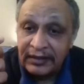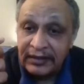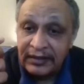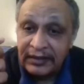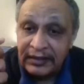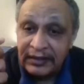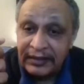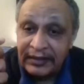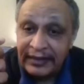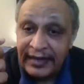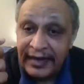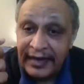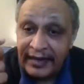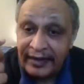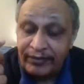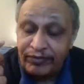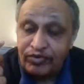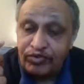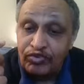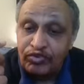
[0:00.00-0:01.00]

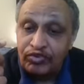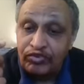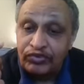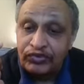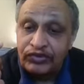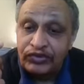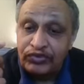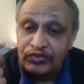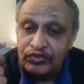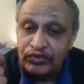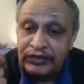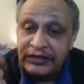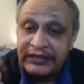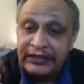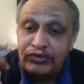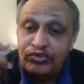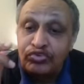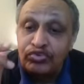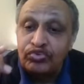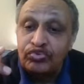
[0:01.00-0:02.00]
لاعبو نص
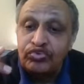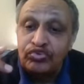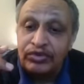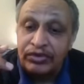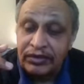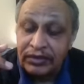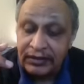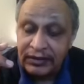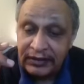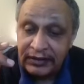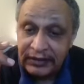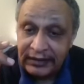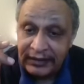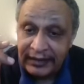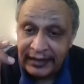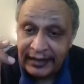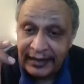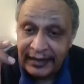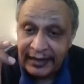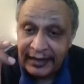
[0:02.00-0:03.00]
يجيدون
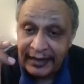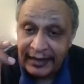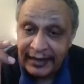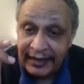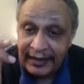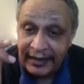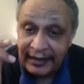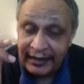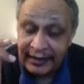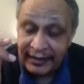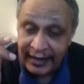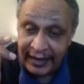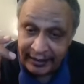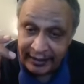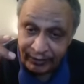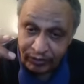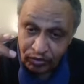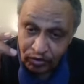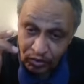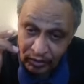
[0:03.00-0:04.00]

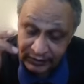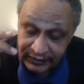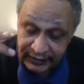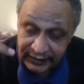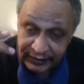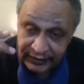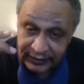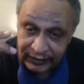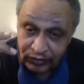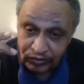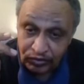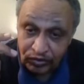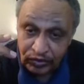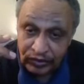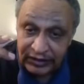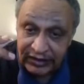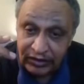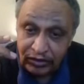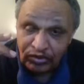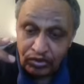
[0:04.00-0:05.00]
لاعبو وسط
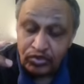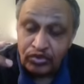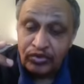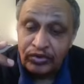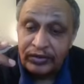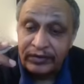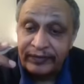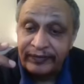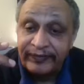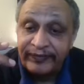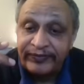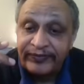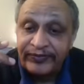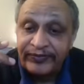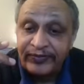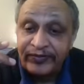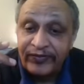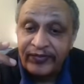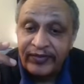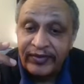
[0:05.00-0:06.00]
يجيدون
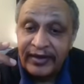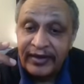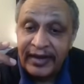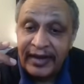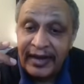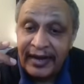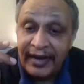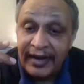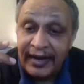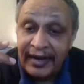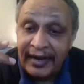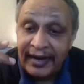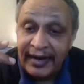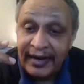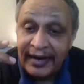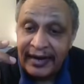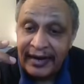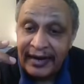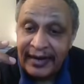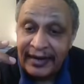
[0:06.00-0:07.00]
آه
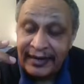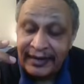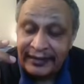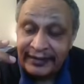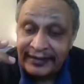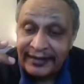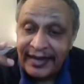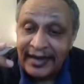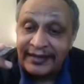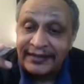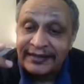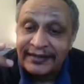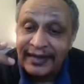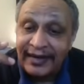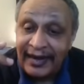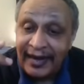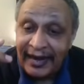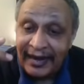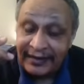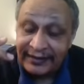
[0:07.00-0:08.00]
الضغط
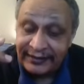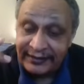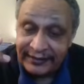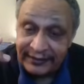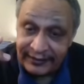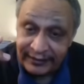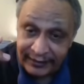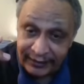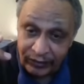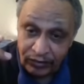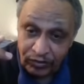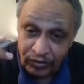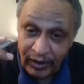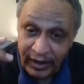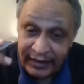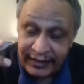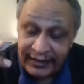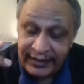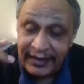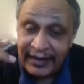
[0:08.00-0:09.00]
العكسي
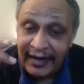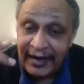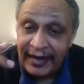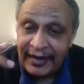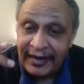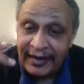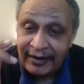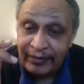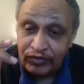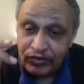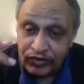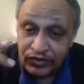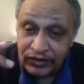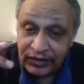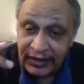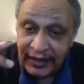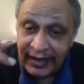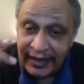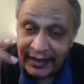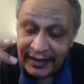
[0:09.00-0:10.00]
وهنا أنا مصر
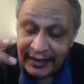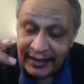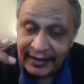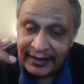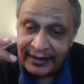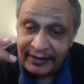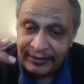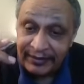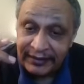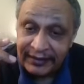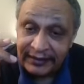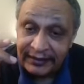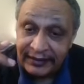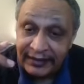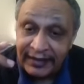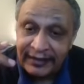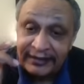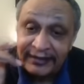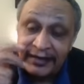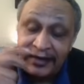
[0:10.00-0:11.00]
على كلمة
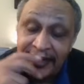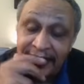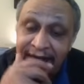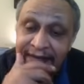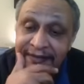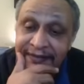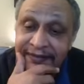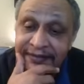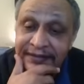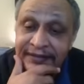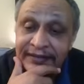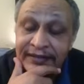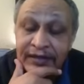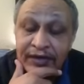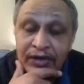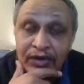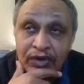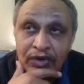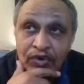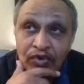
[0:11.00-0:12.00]
الضغط العكسي
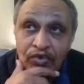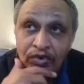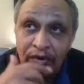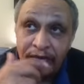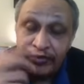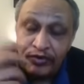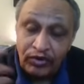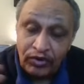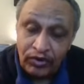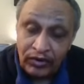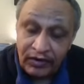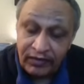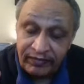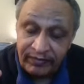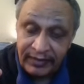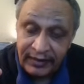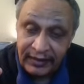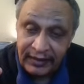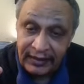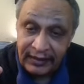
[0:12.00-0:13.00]
وبيعرف
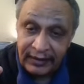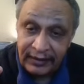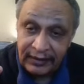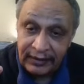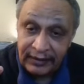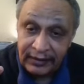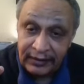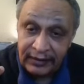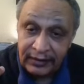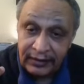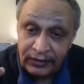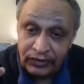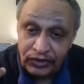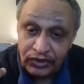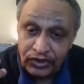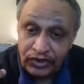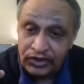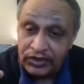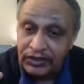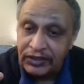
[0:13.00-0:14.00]

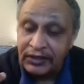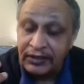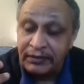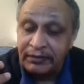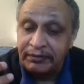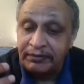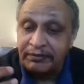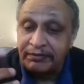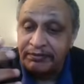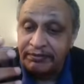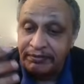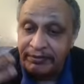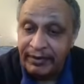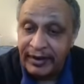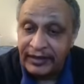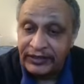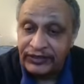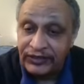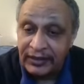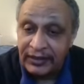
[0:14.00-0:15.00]
بالجنجن
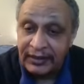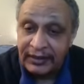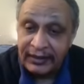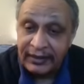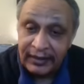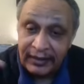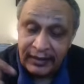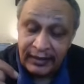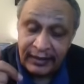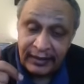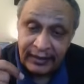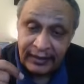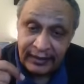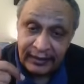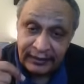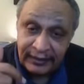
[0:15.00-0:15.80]
بريشر آه، ده